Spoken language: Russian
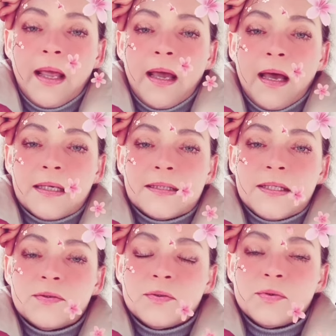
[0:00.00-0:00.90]

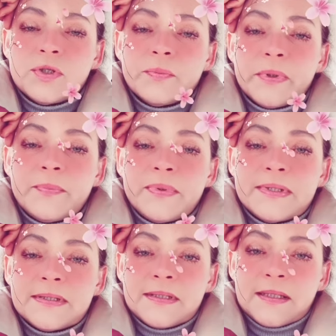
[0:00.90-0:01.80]
Аскезу лучше
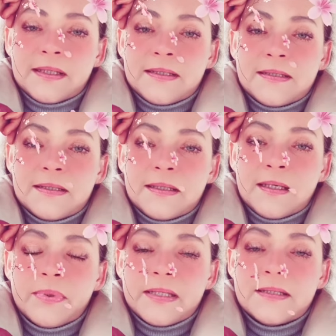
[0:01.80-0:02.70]
прописать
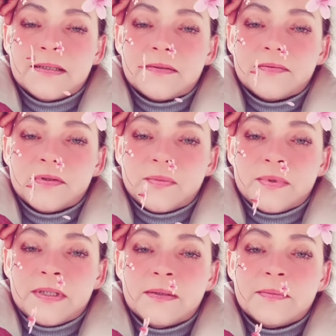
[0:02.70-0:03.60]
и обратиться к высшим
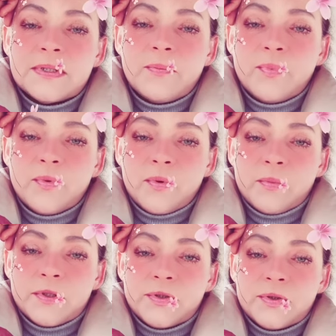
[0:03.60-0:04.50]
силам за
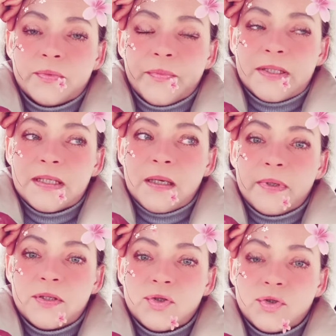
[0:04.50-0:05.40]
помощью.
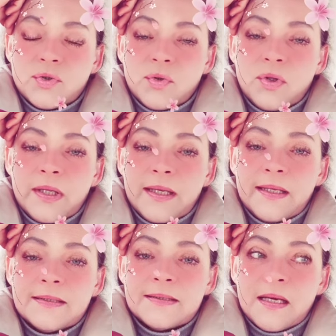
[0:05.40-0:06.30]
Самая тяжелая
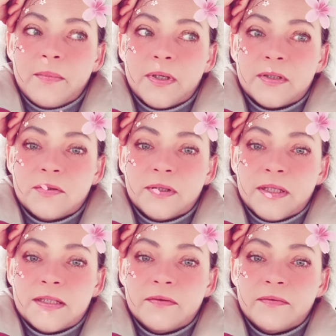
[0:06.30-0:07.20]
и самая
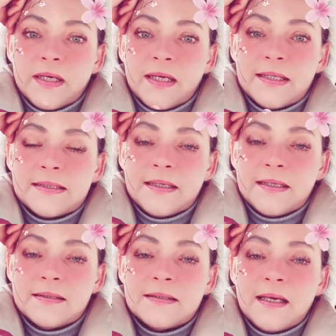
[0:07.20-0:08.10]
результативная
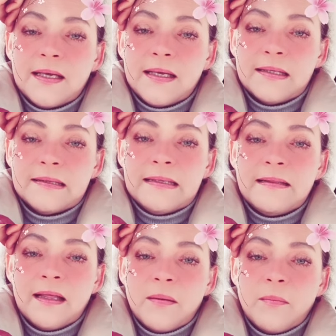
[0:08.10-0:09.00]
аскеза – это
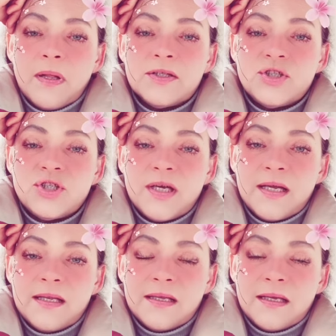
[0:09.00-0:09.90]
на
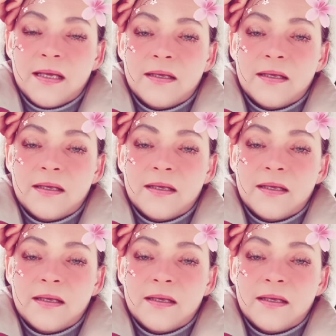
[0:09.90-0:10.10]
молчании.